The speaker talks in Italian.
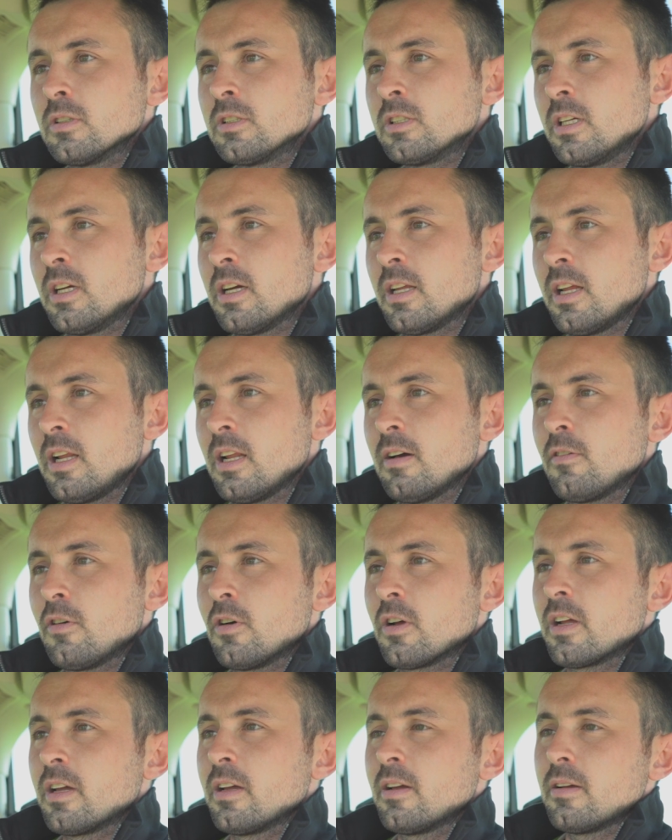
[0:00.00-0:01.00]
sia nei
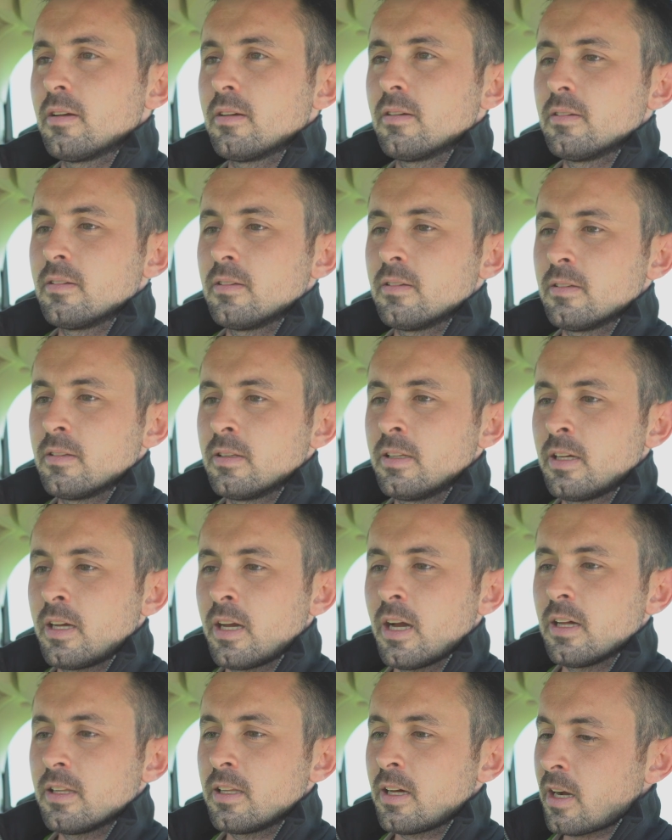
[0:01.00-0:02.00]
lavori
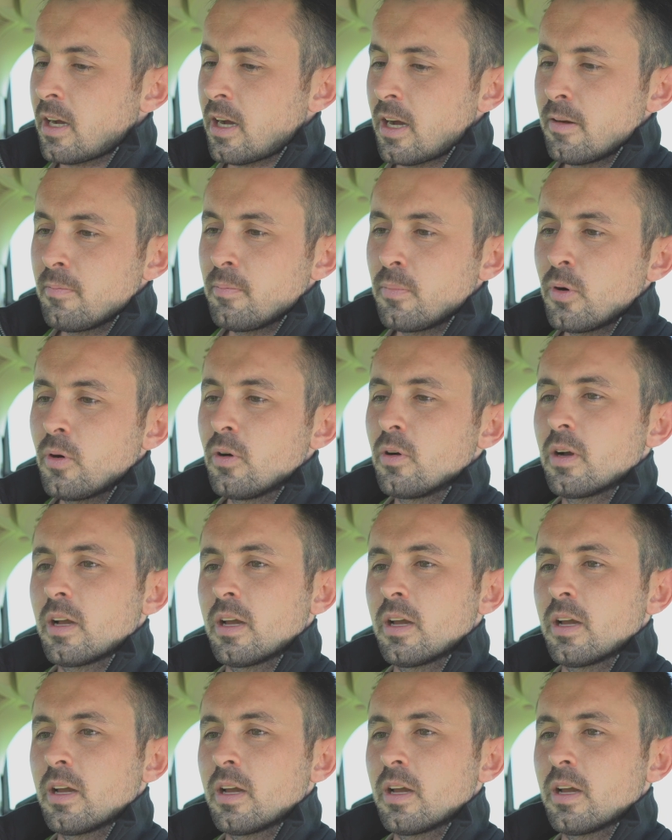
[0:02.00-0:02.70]
ca da campo